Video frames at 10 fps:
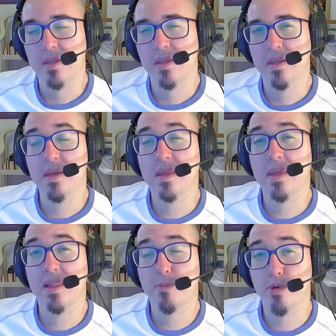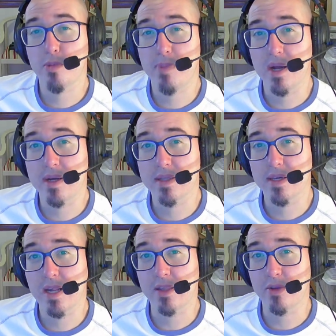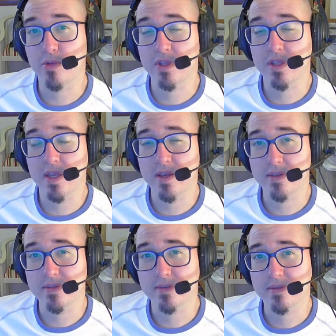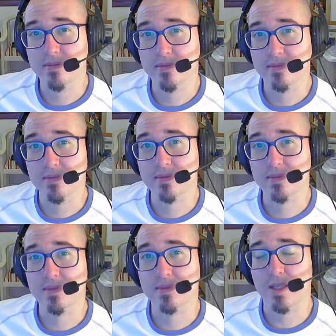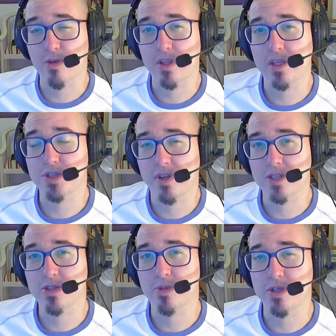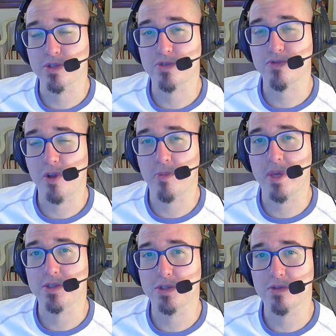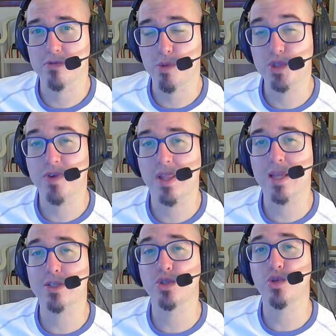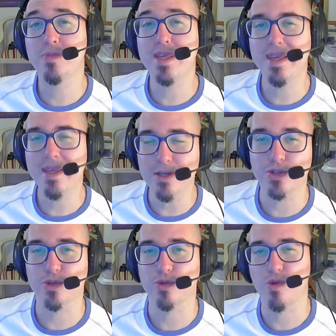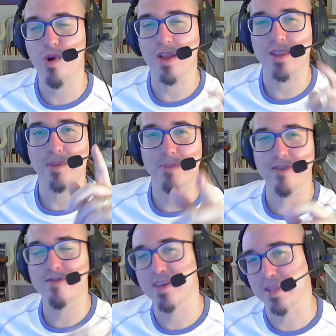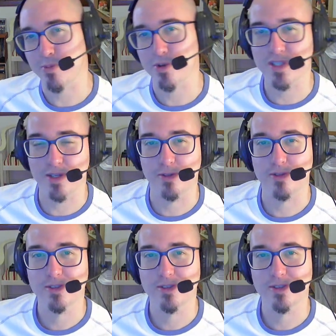E aquela propaganda gratuita, hein? Tá na hora da gente falar sobre isso, finalmente. Vamos falar sobre isso. Corta pra vinheta, produção.